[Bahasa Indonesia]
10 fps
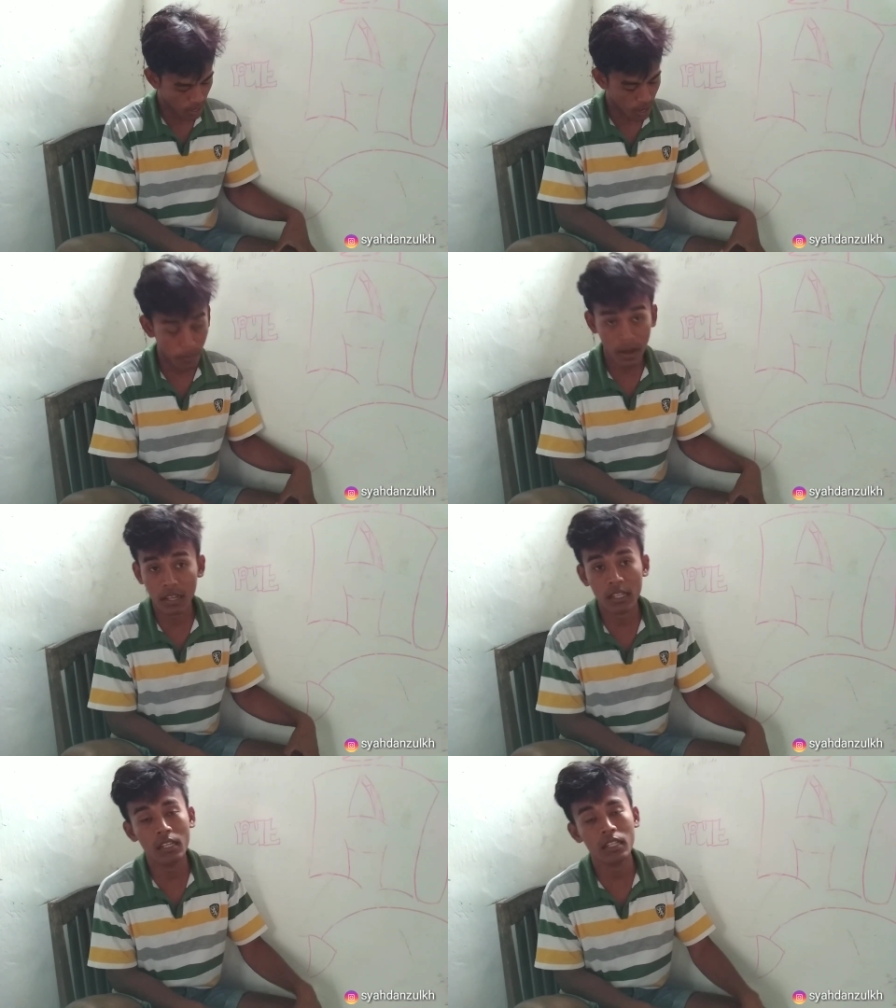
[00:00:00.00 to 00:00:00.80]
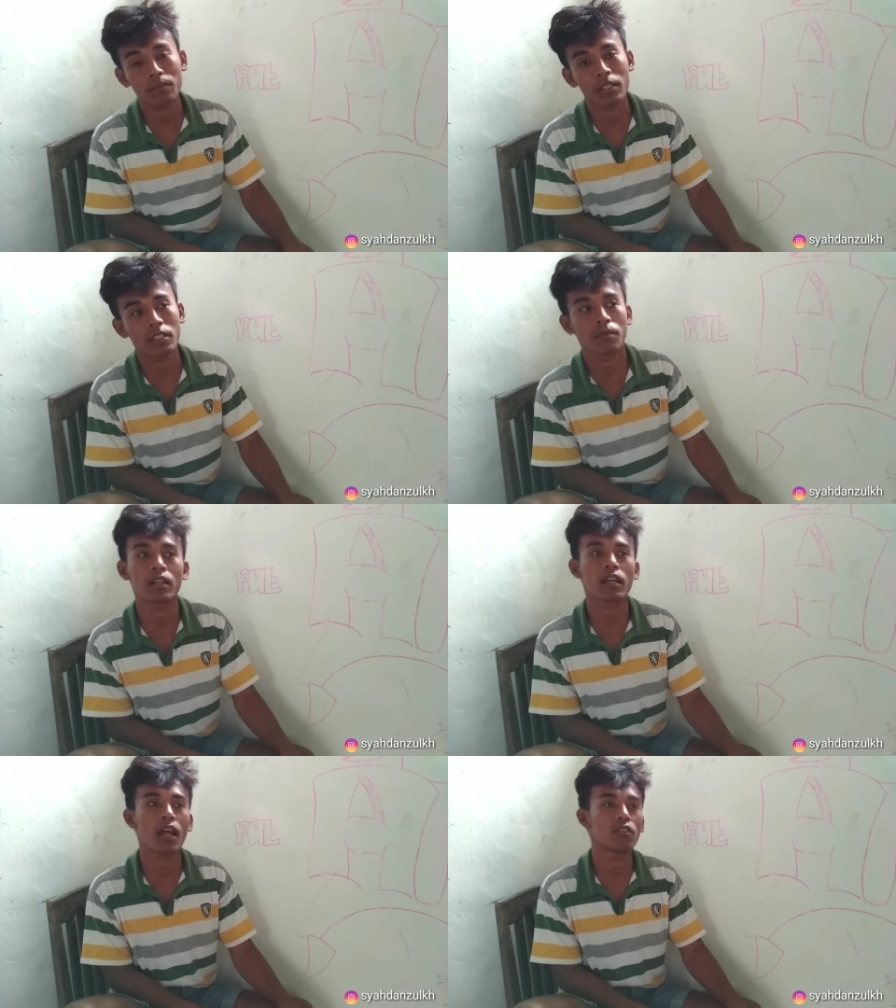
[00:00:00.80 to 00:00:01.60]
apalagi teman-teman
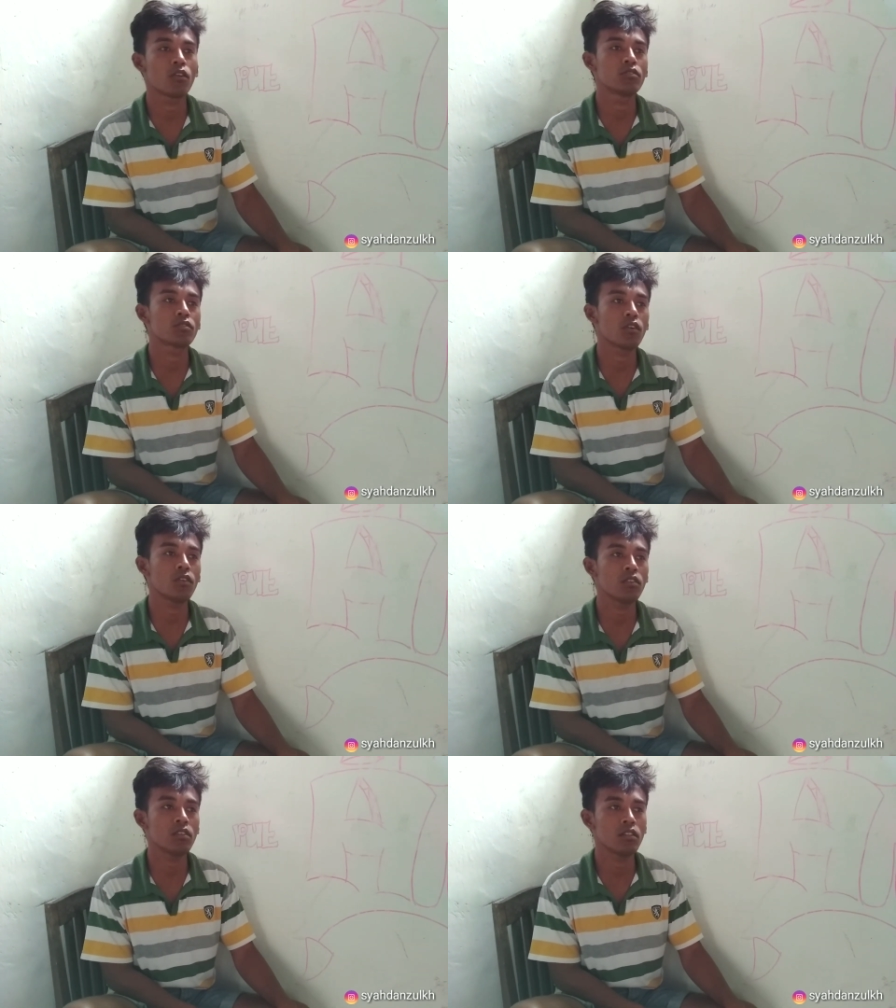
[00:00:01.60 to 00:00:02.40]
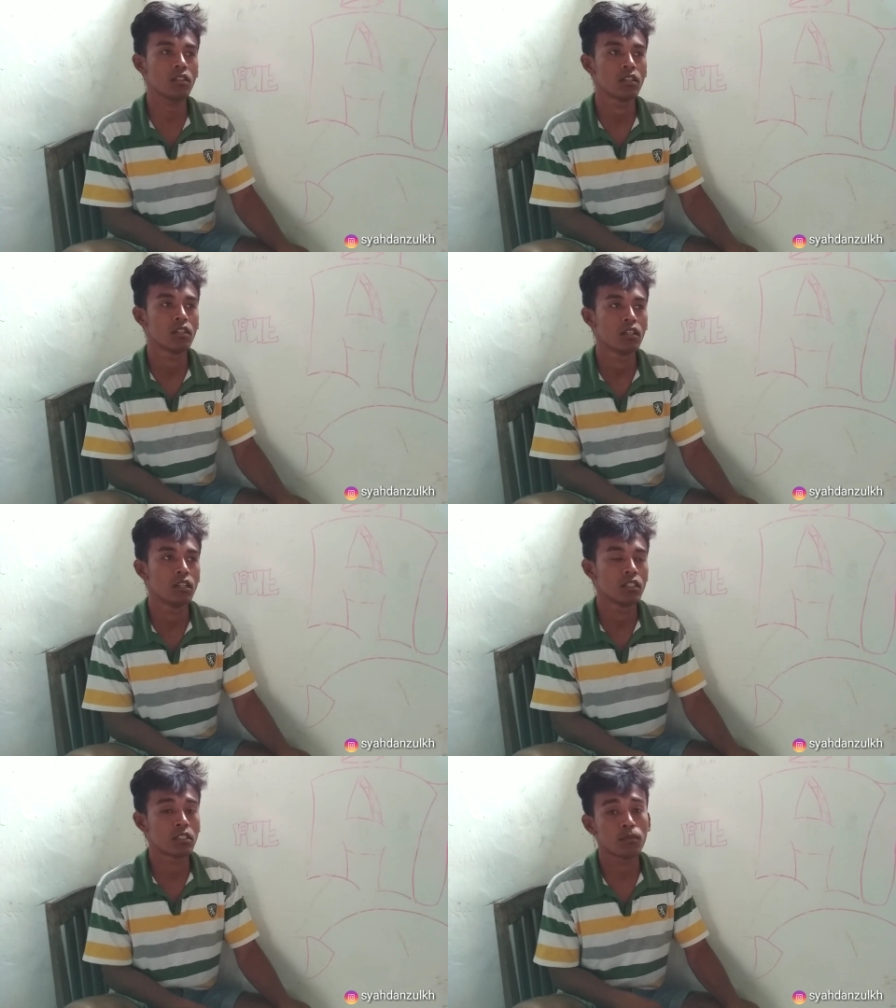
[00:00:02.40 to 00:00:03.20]
kalau nonton
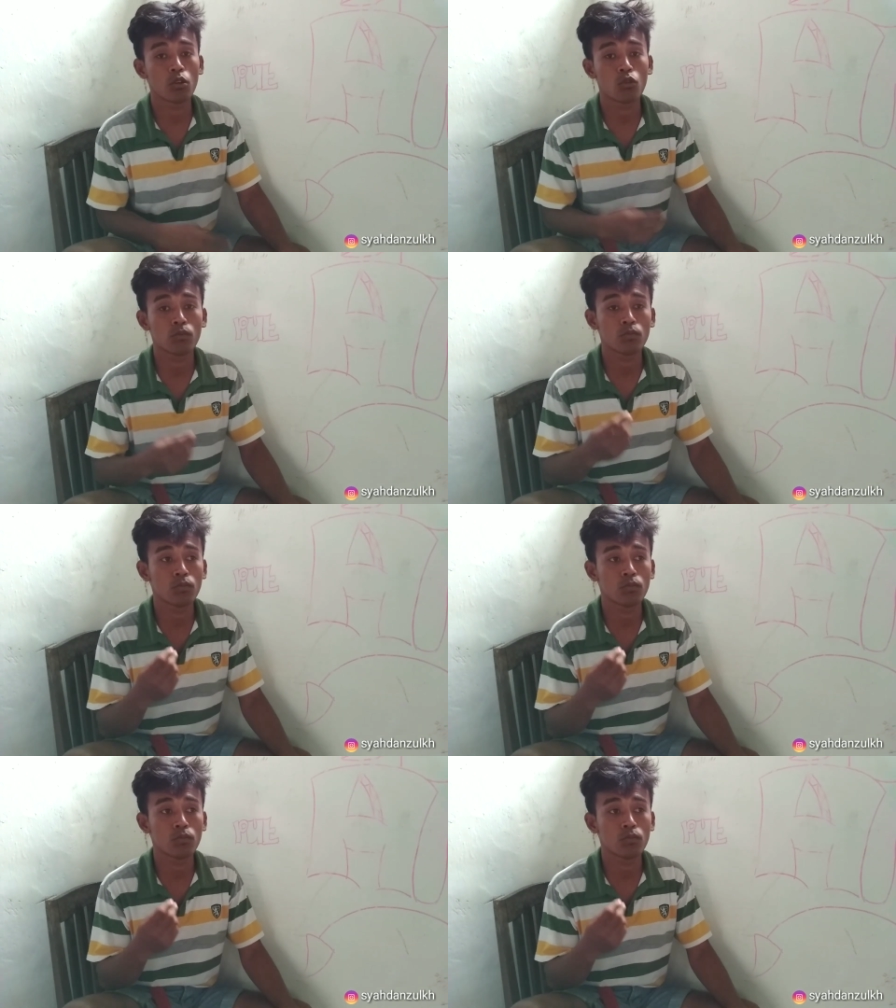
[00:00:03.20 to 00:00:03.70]
sebelum